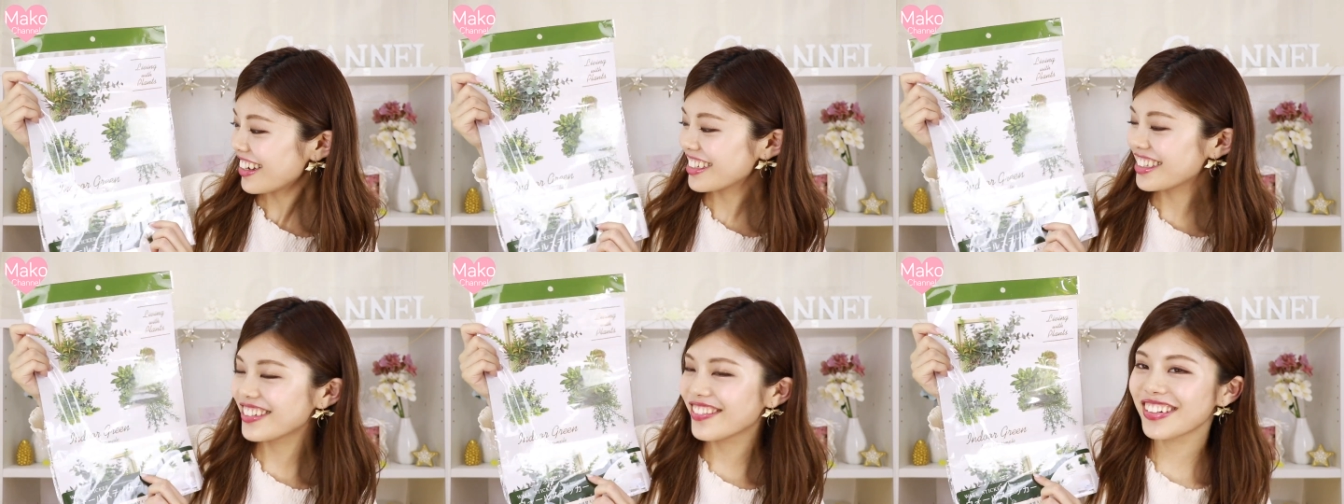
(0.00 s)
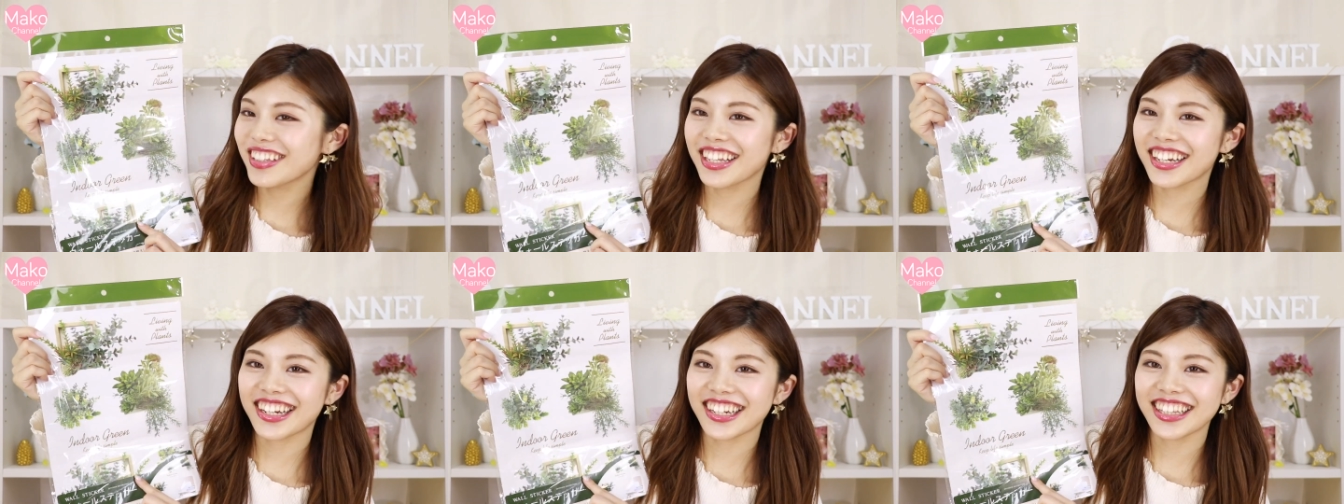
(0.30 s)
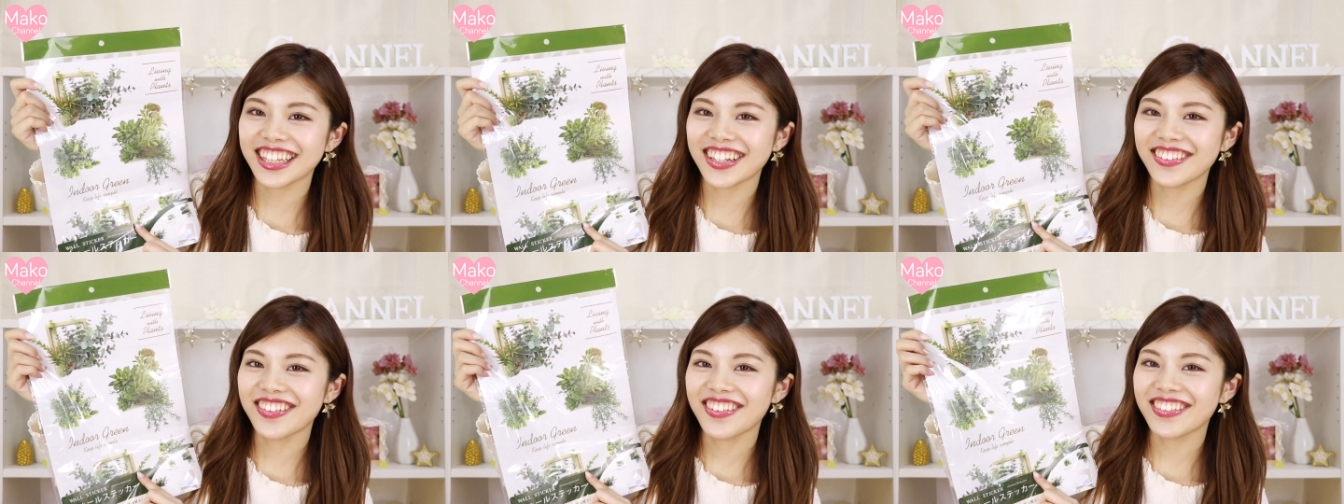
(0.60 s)
初めて
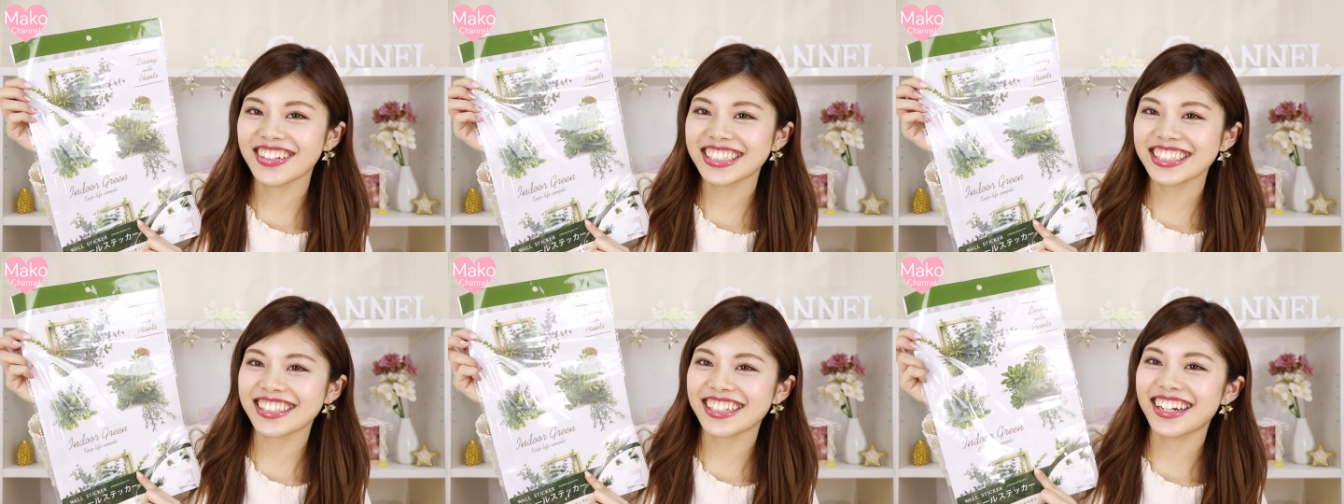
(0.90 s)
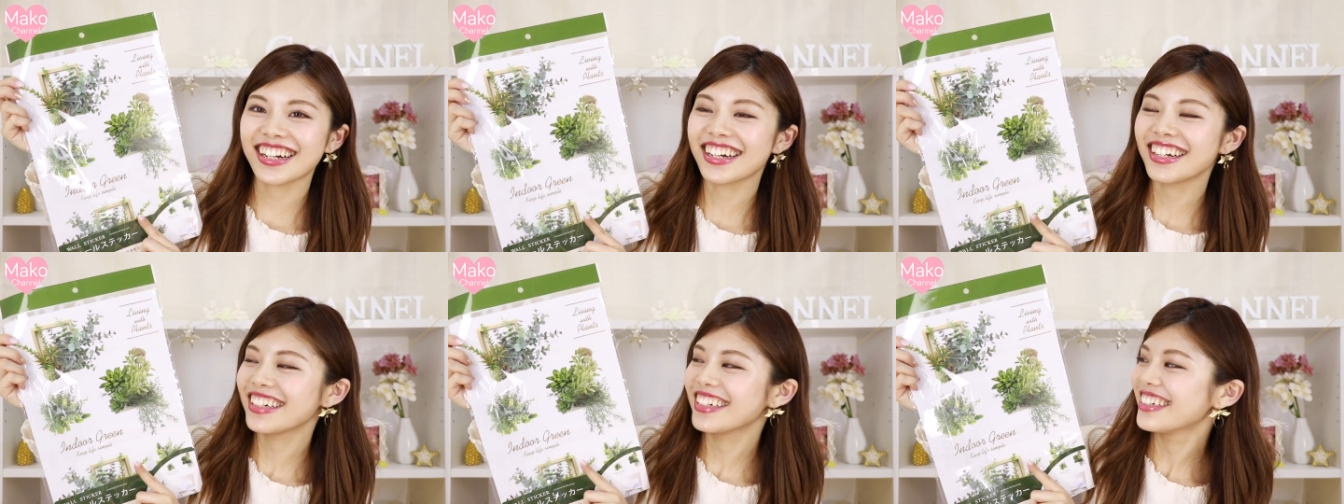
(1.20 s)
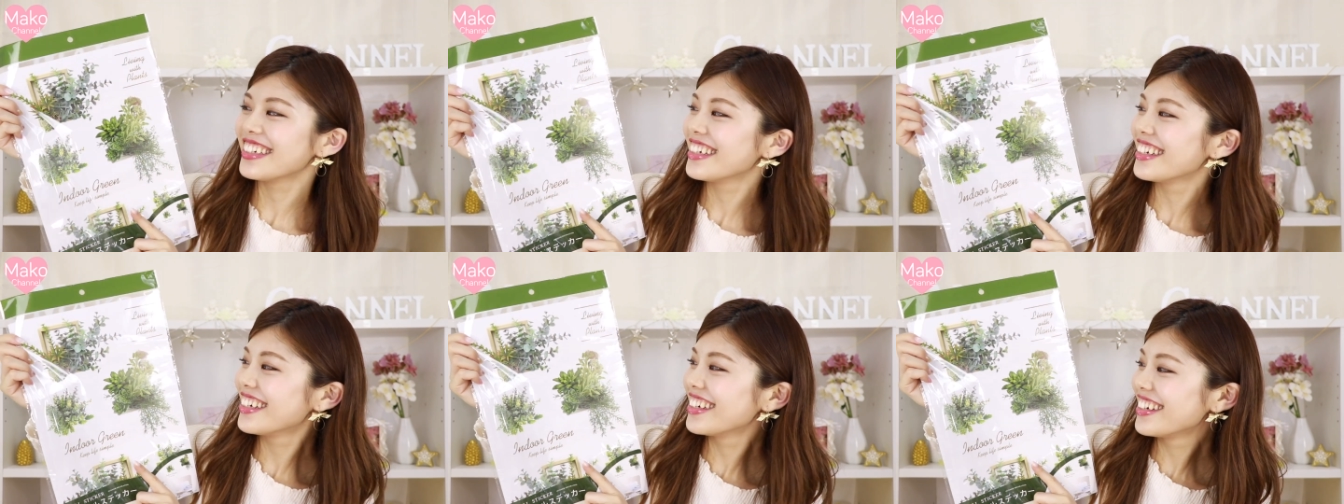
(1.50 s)
買ってみました
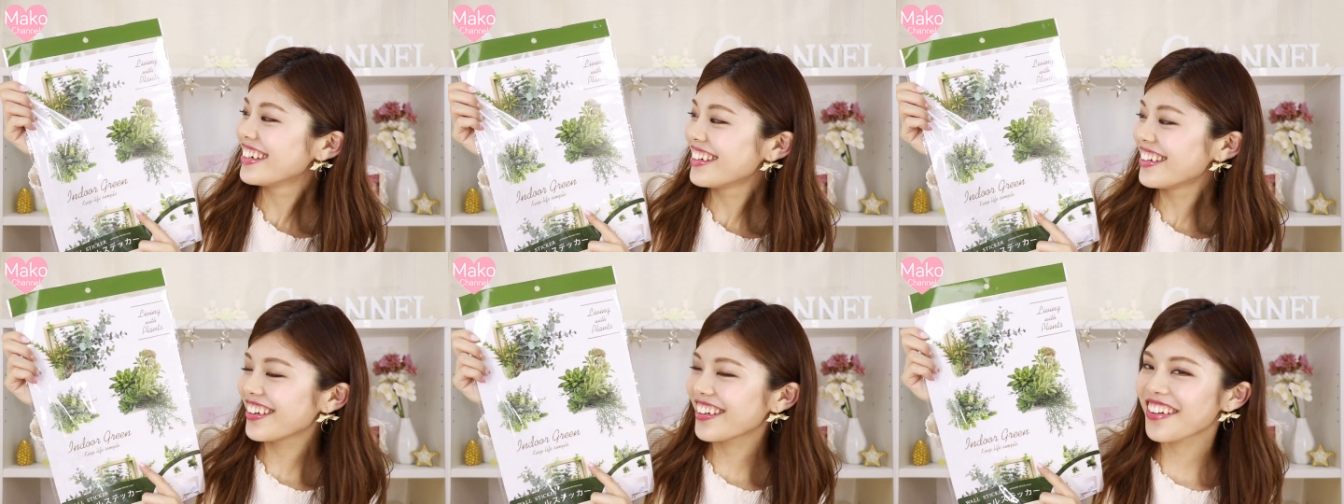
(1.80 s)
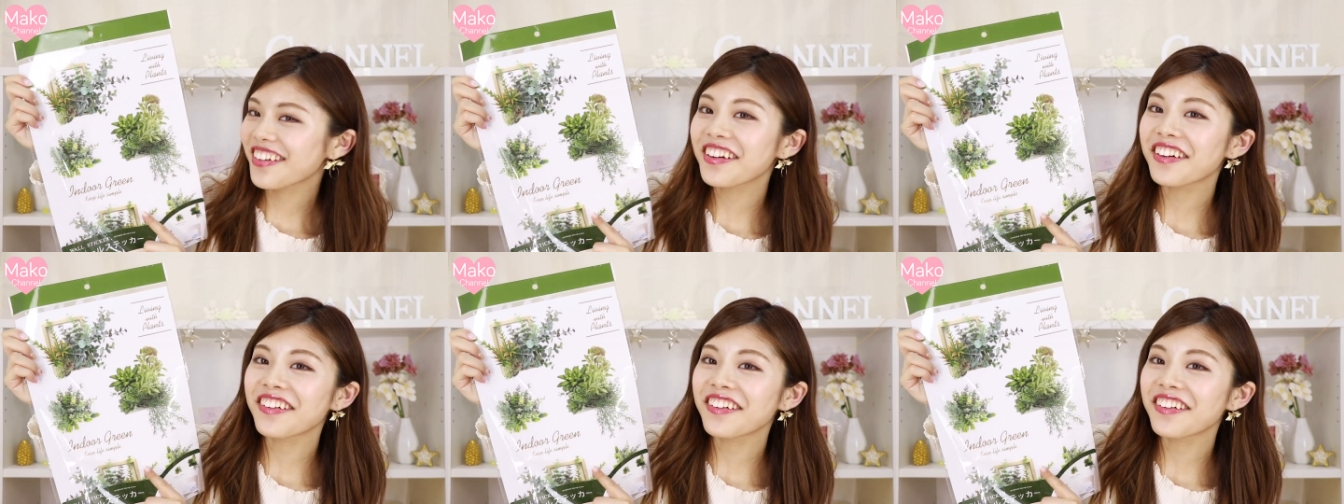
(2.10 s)
なんか